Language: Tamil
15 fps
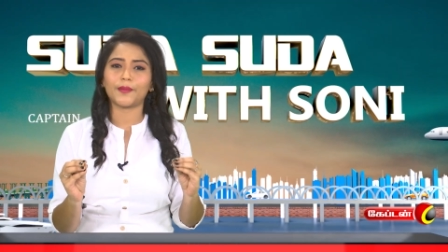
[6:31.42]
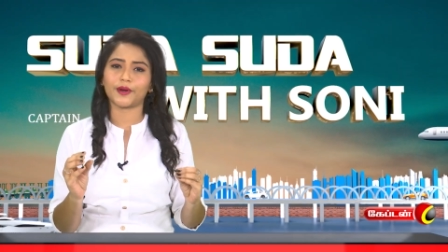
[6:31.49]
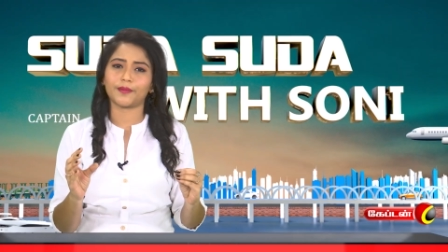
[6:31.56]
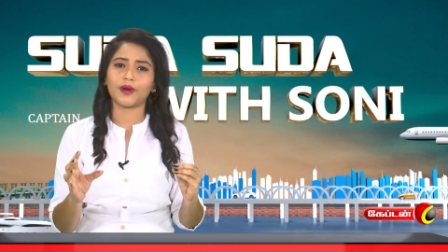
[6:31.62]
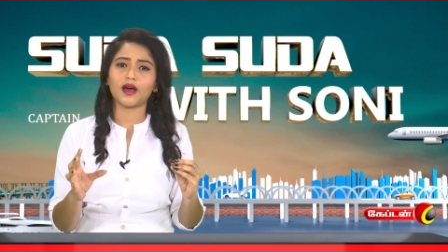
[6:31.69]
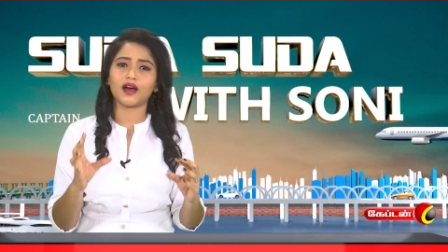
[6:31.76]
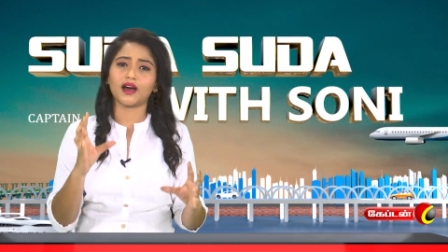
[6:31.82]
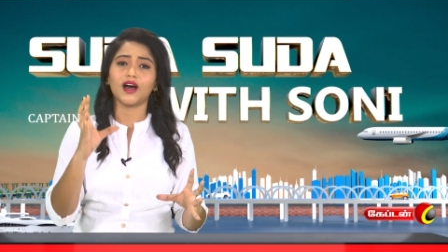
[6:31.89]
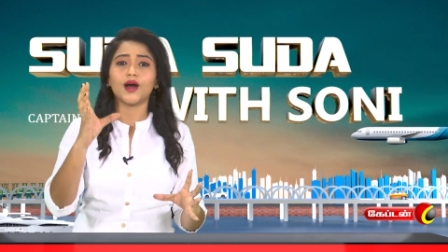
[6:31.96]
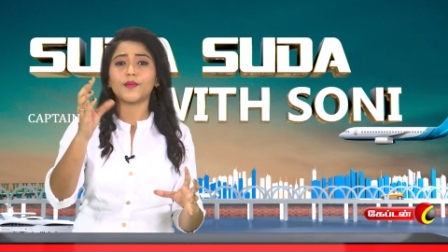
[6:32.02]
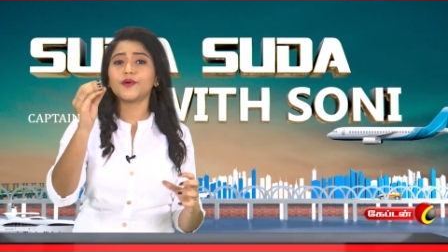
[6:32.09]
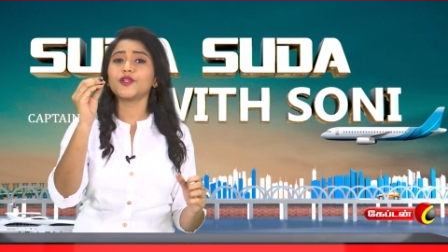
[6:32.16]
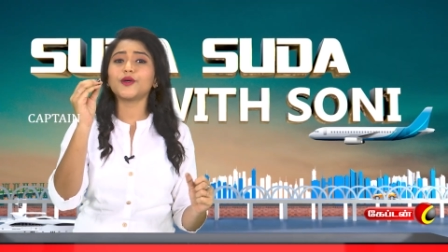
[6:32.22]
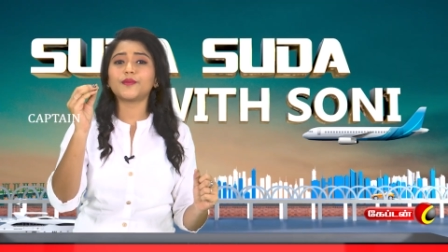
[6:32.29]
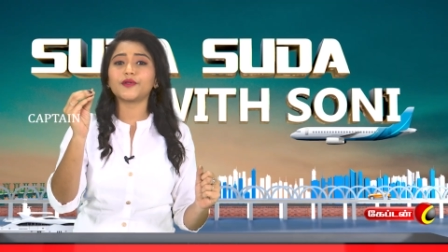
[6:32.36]
அப்புறமா
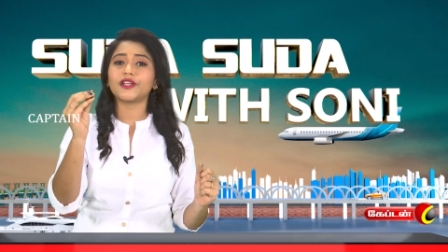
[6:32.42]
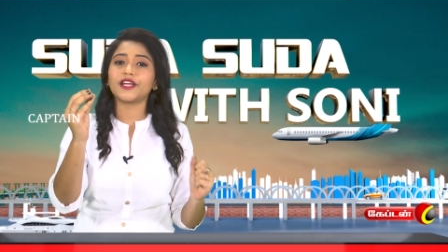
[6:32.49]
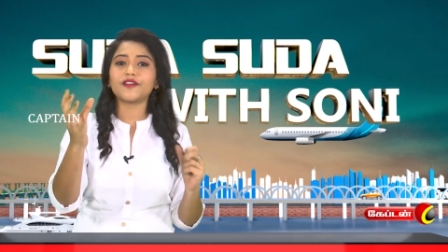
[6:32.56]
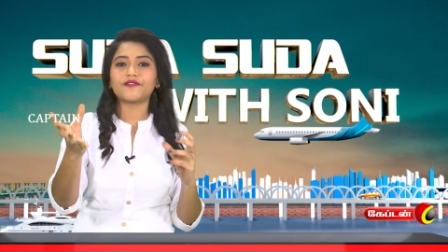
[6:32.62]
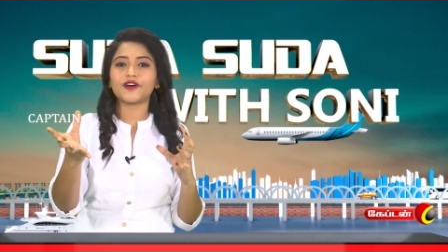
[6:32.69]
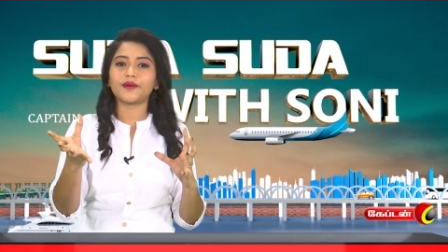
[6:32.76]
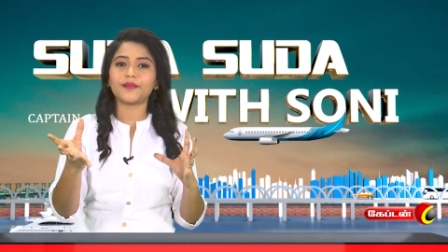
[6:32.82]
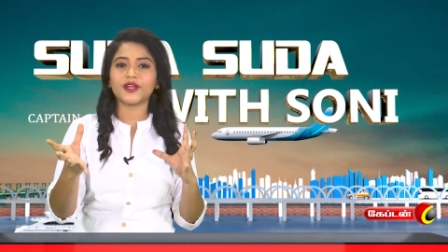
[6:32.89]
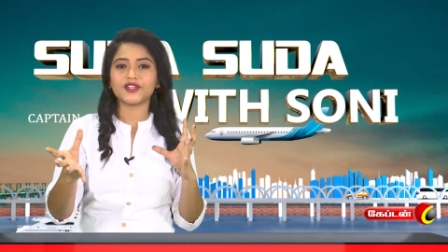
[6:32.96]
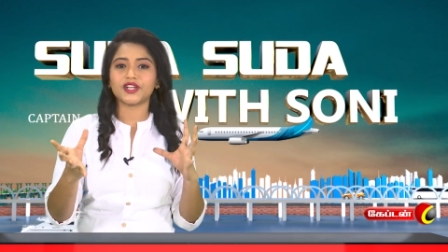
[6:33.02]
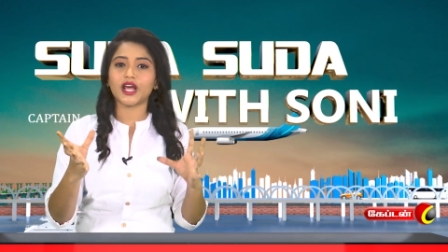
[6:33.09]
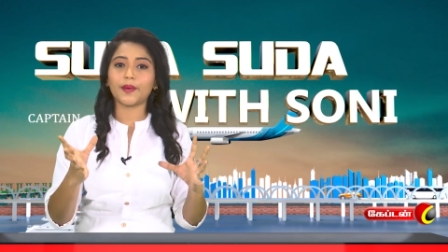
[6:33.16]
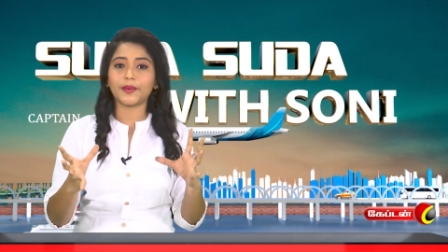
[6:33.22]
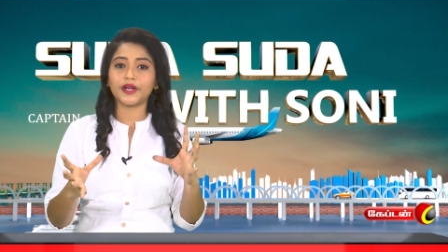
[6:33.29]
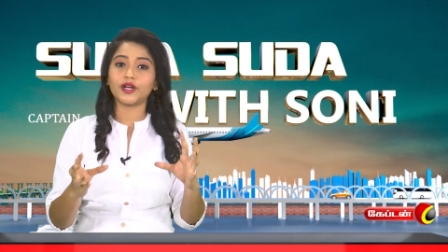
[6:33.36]
புது புது
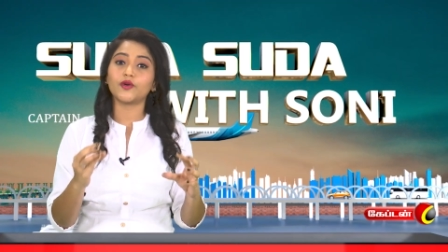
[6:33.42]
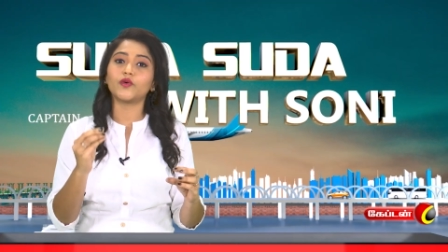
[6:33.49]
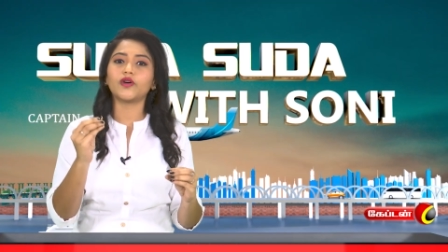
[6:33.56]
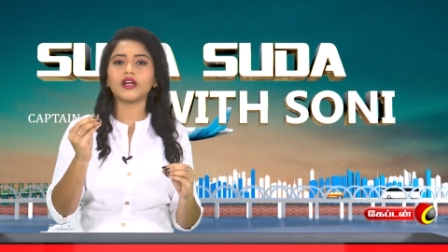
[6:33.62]
இன்ஃபர்மேஷன் அப்படின்னு